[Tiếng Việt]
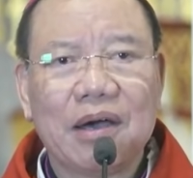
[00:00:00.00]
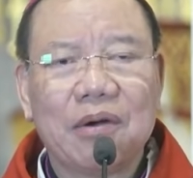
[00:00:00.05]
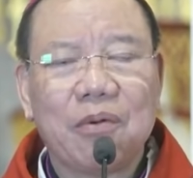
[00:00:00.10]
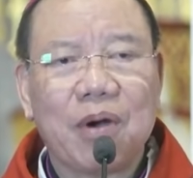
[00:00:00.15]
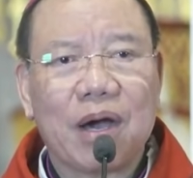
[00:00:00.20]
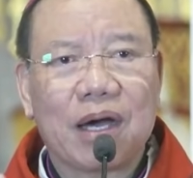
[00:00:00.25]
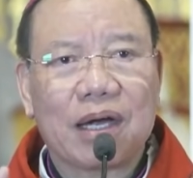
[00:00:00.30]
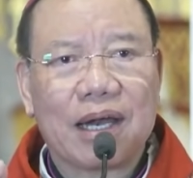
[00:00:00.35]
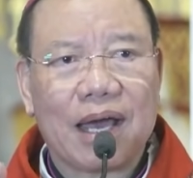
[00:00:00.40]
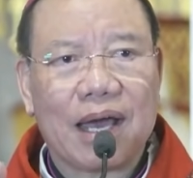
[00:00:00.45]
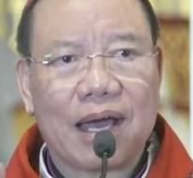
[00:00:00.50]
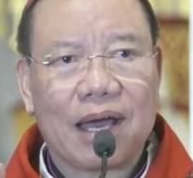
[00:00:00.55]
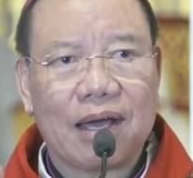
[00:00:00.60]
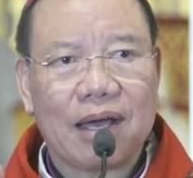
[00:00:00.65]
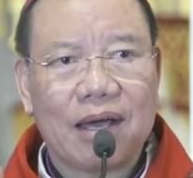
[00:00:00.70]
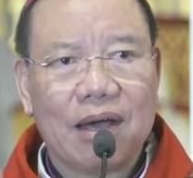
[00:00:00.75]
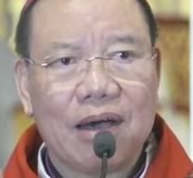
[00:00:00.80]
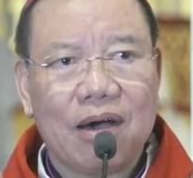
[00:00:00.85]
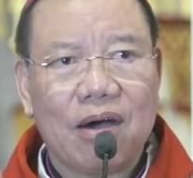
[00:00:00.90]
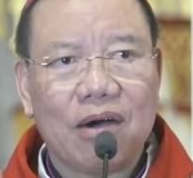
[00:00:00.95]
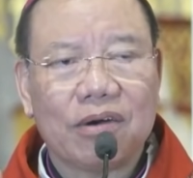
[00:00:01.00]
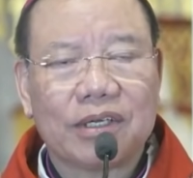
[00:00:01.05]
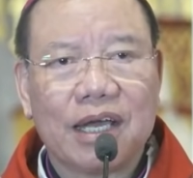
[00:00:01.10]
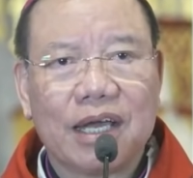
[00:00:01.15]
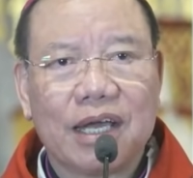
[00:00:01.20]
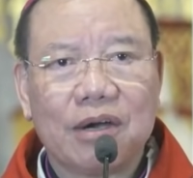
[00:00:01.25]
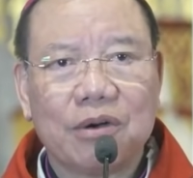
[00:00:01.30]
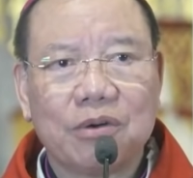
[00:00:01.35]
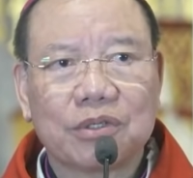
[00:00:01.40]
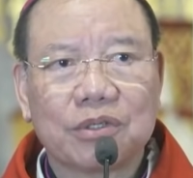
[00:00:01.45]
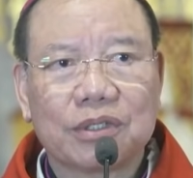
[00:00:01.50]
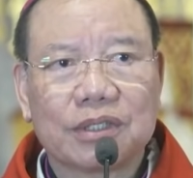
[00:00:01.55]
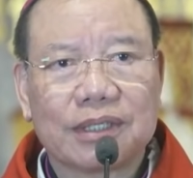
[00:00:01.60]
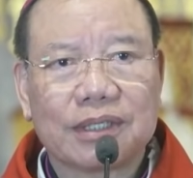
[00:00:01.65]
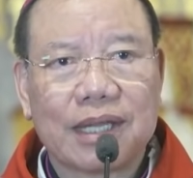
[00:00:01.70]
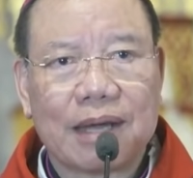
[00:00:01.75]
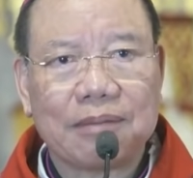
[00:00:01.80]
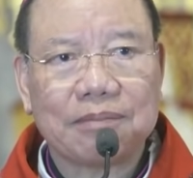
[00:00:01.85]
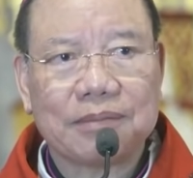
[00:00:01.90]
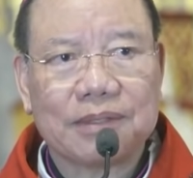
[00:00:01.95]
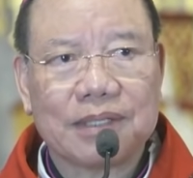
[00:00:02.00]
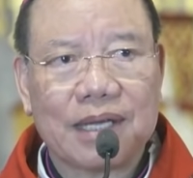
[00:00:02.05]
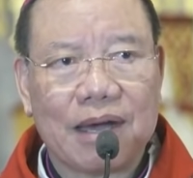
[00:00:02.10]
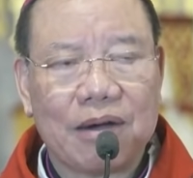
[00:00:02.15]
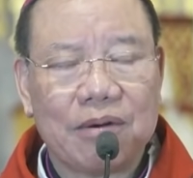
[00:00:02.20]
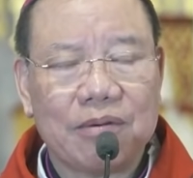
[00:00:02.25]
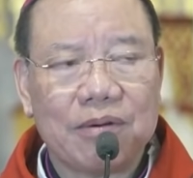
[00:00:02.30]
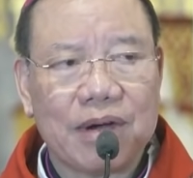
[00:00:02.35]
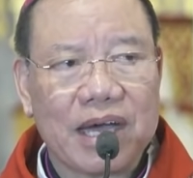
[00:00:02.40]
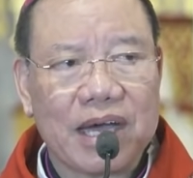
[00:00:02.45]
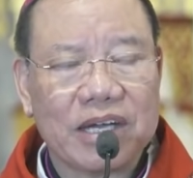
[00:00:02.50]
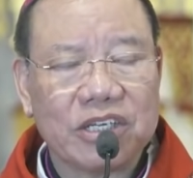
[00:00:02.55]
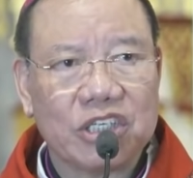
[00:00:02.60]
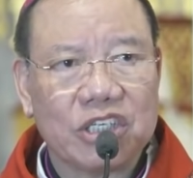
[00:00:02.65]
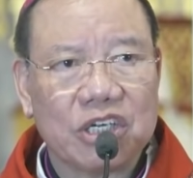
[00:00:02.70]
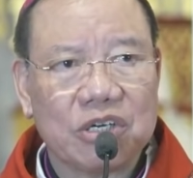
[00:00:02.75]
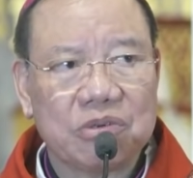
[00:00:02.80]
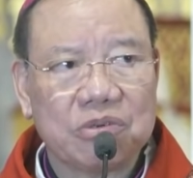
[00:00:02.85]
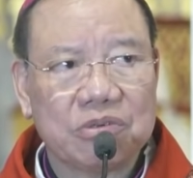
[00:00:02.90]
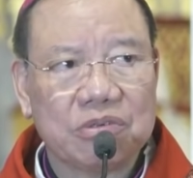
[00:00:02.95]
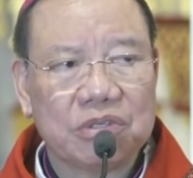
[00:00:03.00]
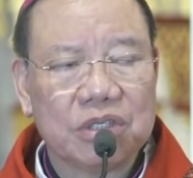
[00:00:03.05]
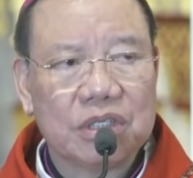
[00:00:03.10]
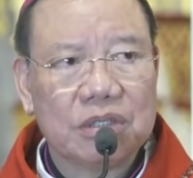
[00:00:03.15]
hoặc là họ theo Tam giáo Á Châu,